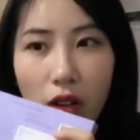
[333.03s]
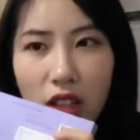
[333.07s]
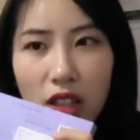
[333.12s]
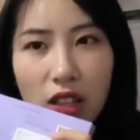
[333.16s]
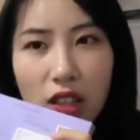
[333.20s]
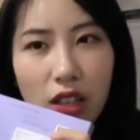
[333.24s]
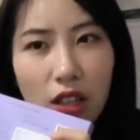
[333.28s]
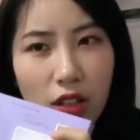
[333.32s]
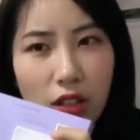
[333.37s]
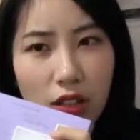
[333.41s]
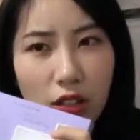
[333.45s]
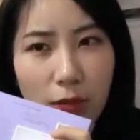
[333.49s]
一
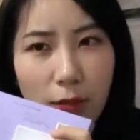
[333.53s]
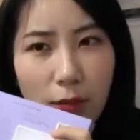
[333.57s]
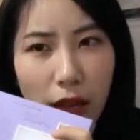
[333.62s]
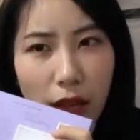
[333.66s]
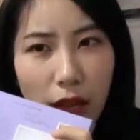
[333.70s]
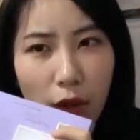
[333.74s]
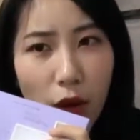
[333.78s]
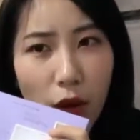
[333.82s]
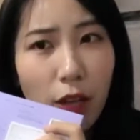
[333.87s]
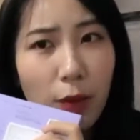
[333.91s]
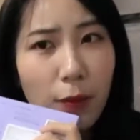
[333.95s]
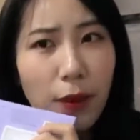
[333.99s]
盒要近百
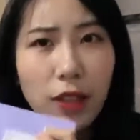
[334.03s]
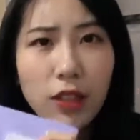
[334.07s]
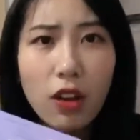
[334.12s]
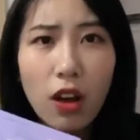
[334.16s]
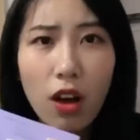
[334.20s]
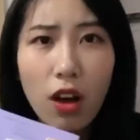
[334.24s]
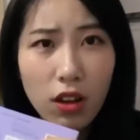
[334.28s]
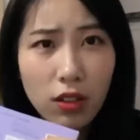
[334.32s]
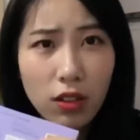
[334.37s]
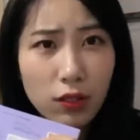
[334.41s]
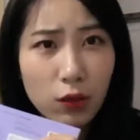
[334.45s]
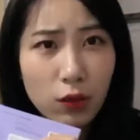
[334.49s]
的话，一片就
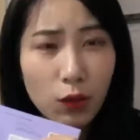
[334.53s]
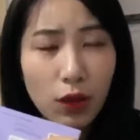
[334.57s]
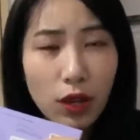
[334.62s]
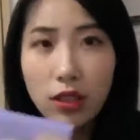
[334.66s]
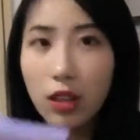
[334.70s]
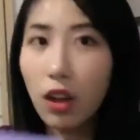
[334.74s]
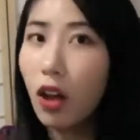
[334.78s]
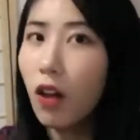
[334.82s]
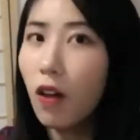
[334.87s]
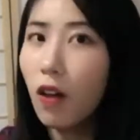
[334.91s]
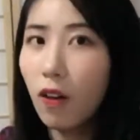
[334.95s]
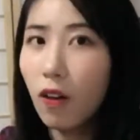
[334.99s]
要二十多块
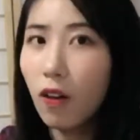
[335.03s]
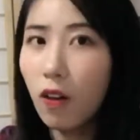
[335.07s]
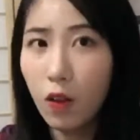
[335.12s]
钱了，